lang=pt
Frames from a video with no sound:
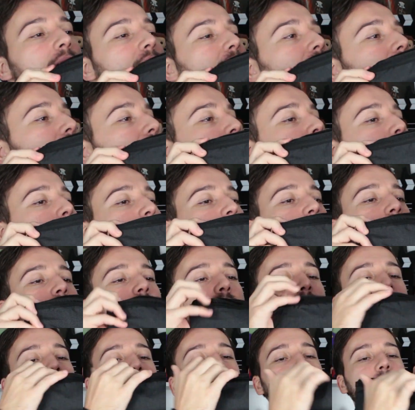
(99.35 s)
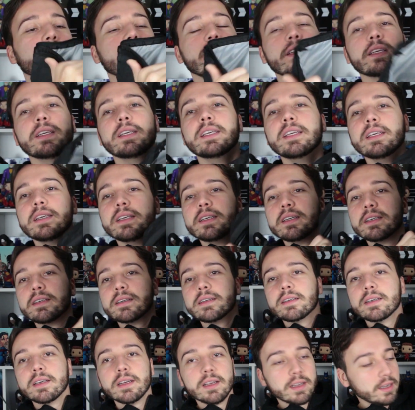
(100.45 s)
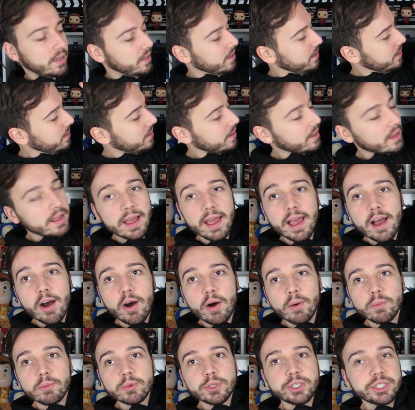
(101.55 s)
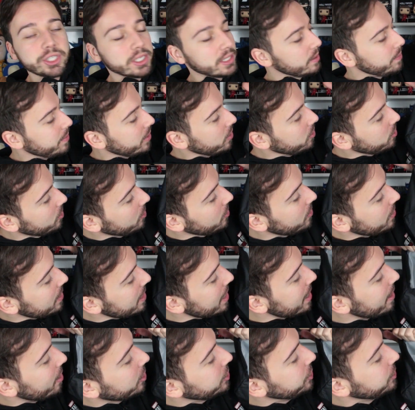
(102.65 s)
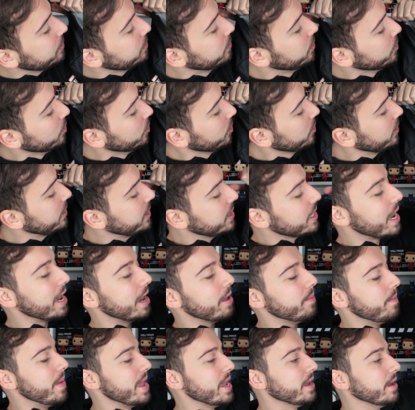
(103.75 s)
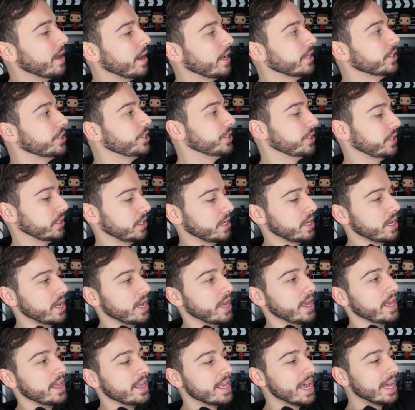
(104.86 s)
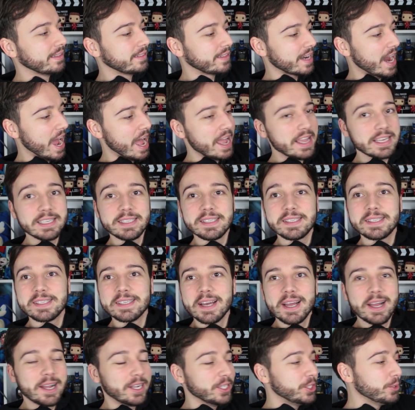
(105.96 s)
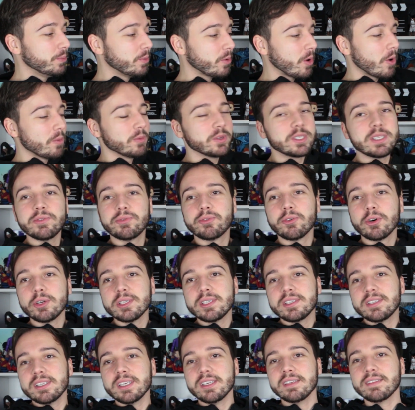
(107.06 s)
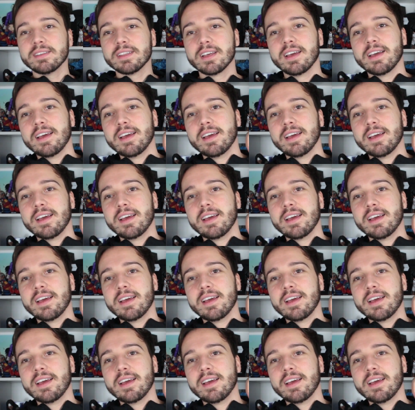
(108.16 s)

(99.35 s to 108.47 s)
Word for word: ela abre. E é uma mochila para colocar notebook, ela é bem grande. E atrás, tipo como se fosse